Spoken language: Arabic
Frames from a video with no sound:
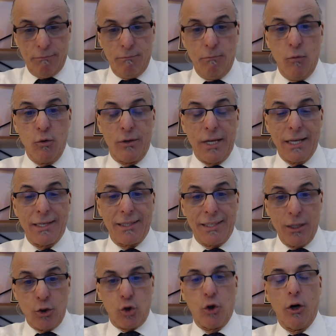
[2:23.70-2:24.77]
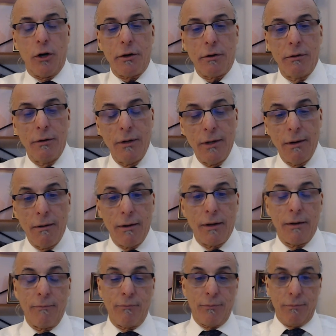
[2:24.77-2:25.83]
مده 3 شهور
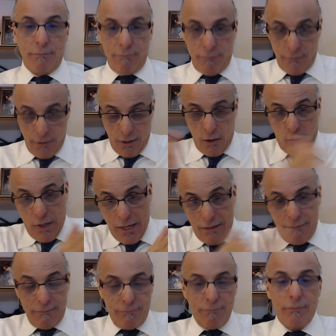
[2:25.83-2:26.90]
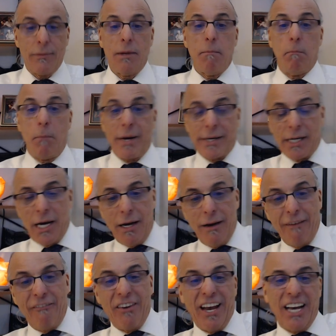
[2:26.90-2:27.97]
هكا مره
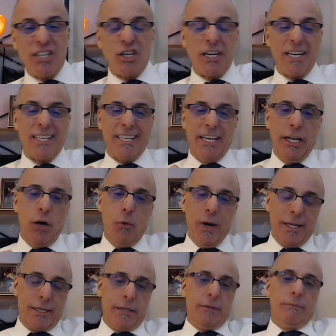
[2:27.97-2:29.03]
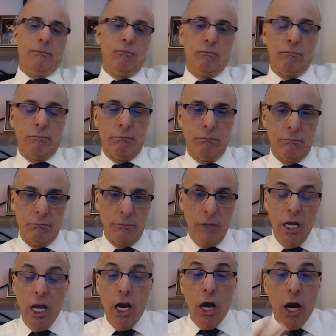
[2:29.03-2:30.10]
في 10 سنوات
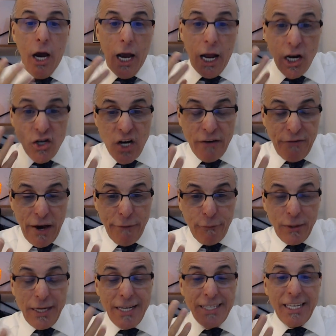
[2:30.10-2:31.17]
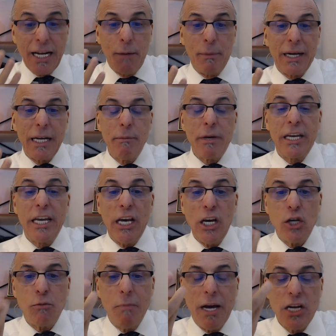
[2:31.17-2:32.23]
الجفاف الانسان المغربي
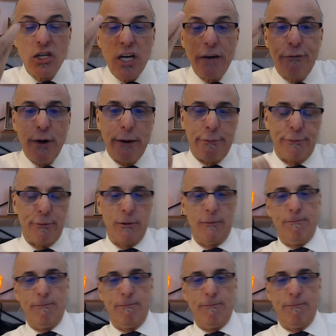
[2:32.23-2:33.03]
كيعيش مع الجفاف